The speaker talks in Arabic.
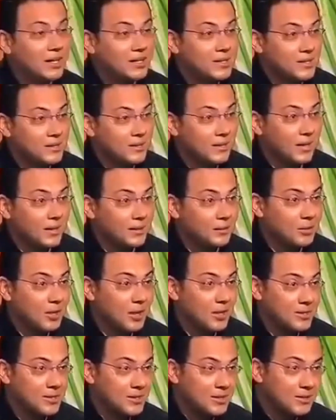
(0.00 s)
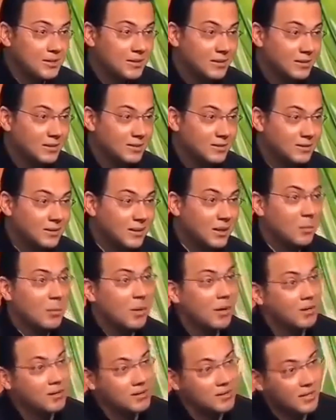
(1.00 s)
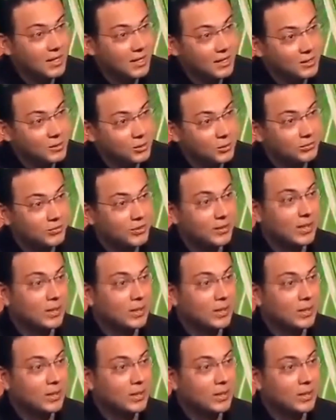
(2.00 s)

عايز يعني مش عايزين لباقه زياده عن اللزوم في